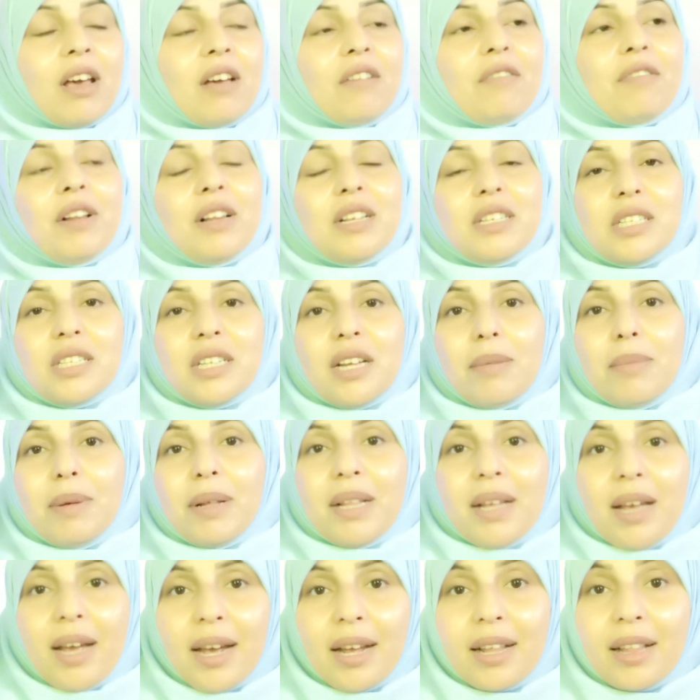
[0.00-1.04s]
في الازال
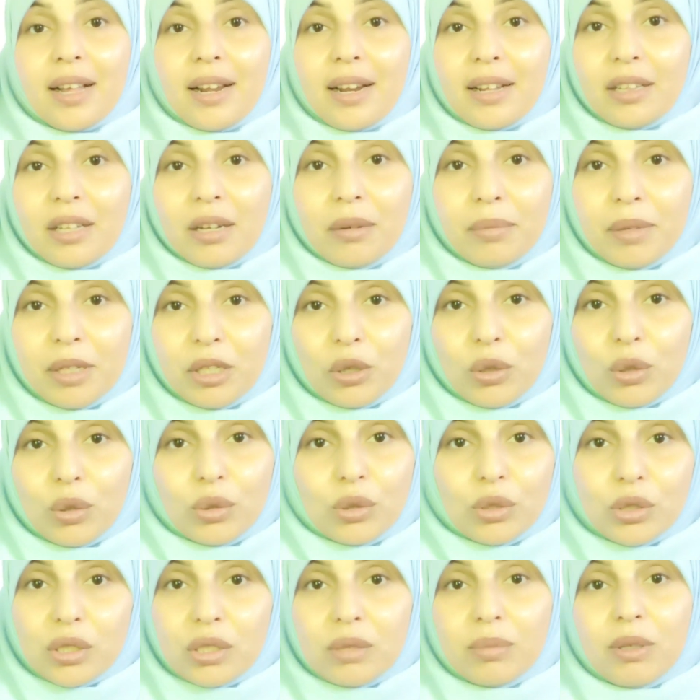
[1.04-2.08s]
بتاعك 3 متر
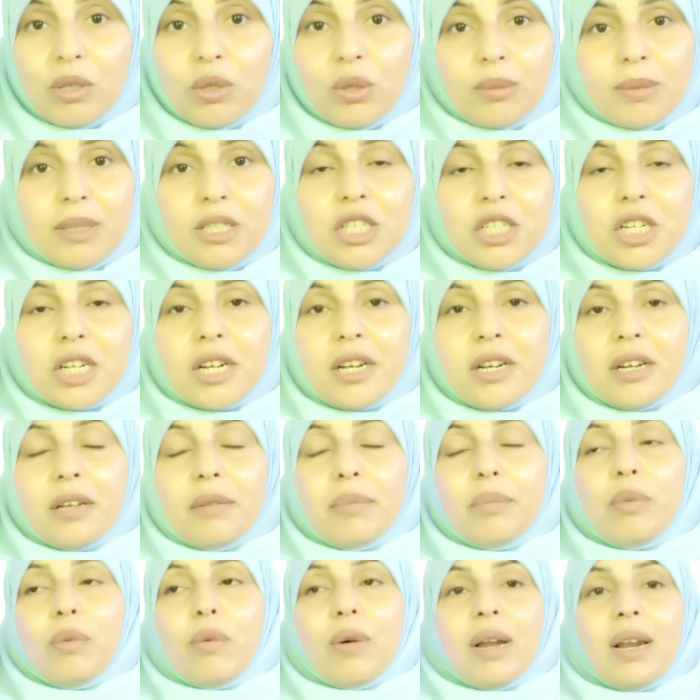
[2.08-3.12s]
ونص من قماش
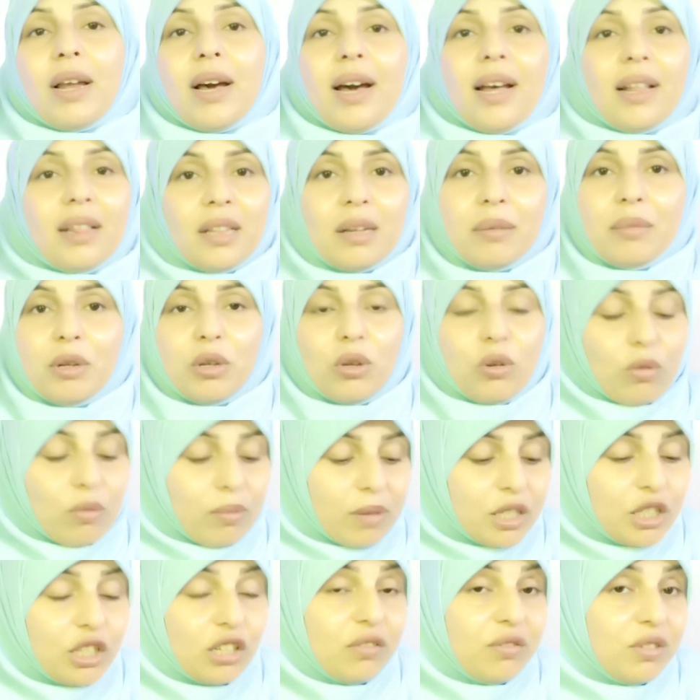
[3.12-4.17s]
الكريب ولا حتى من
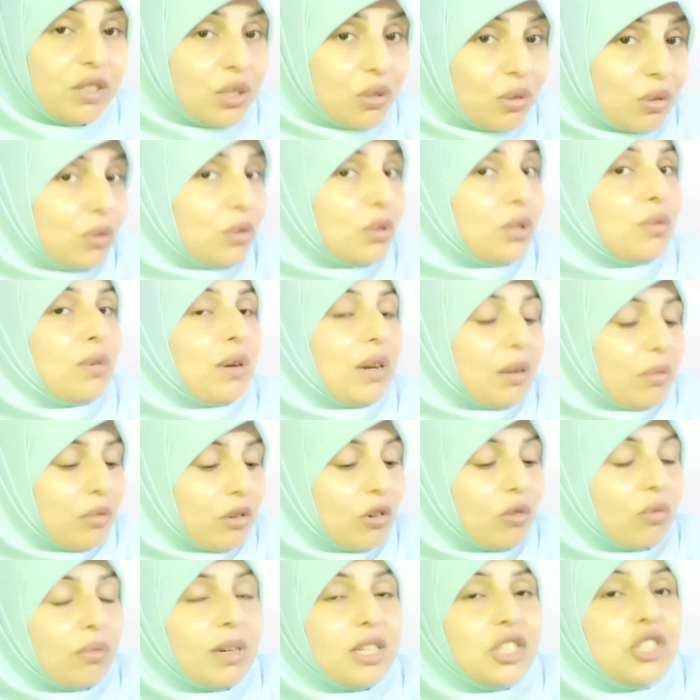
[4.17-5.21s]
القماش الفسكوز ولا من
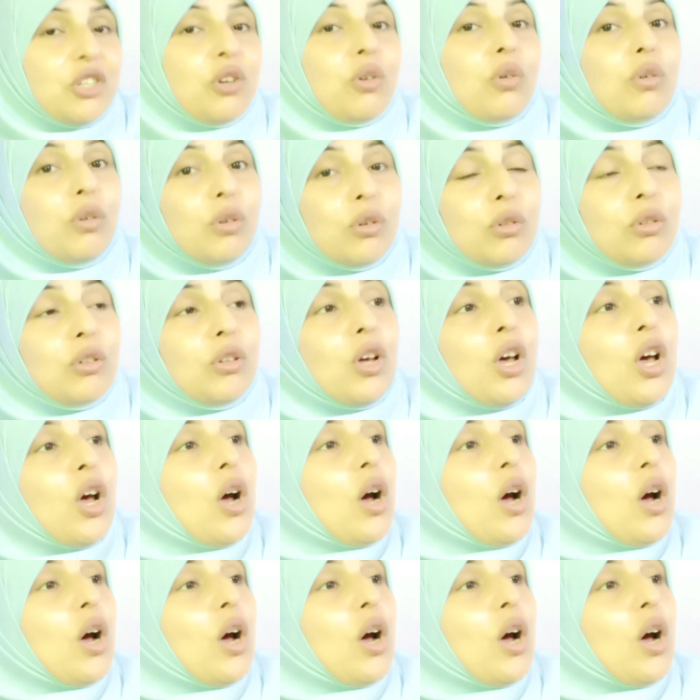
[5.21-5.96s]
القماش القطن